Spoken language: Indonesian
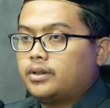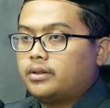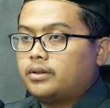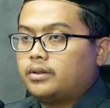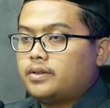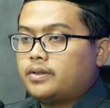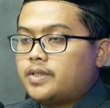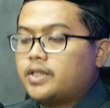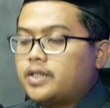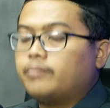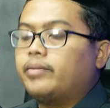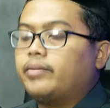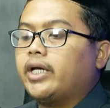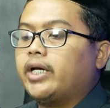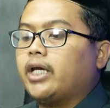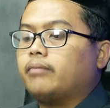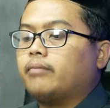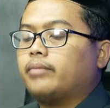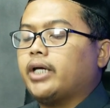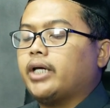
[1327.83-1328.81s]

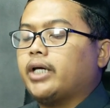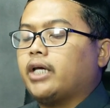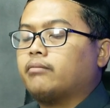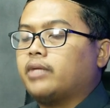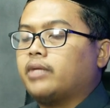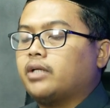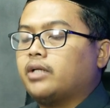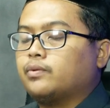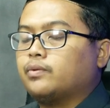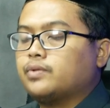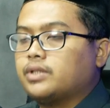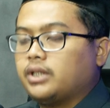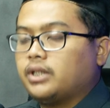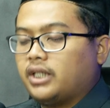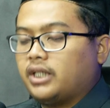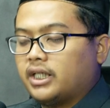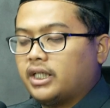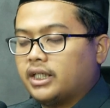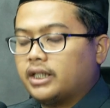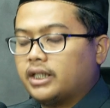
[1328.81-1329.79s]
Sebaik-baik
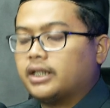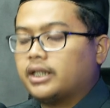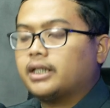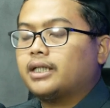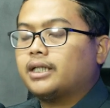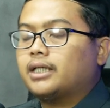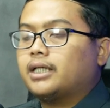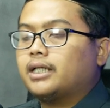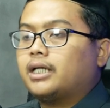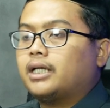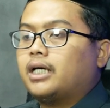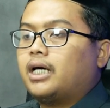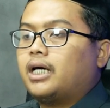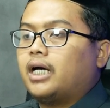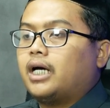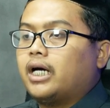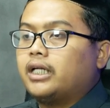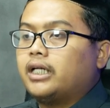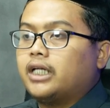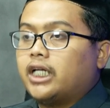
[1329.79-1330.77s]
manusia
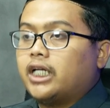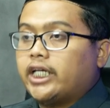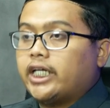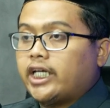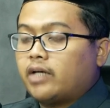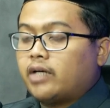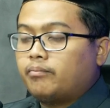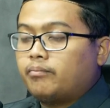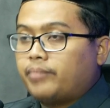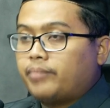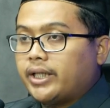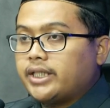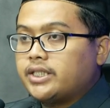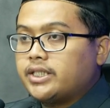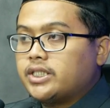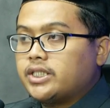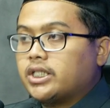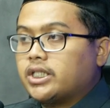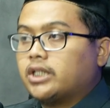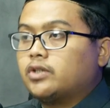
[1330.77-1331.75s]
adalah yang
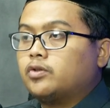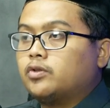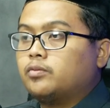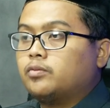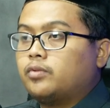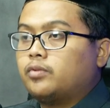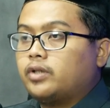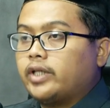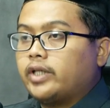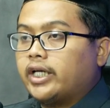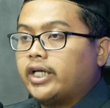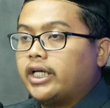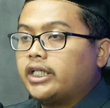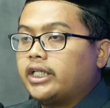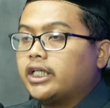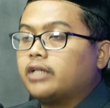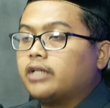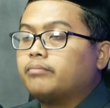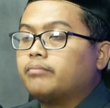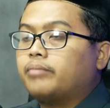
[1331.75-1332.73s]
panjang umurnya
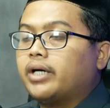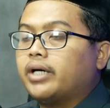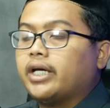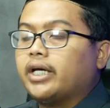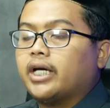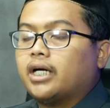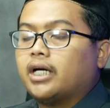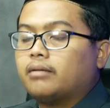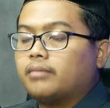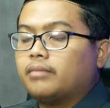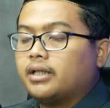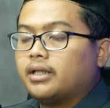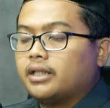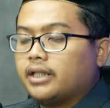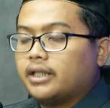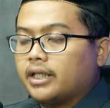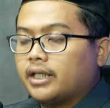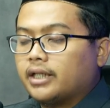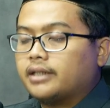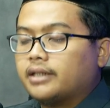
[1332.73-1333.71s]
dan baik
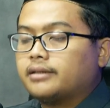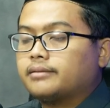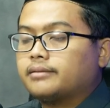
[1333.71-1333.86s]
amalnya.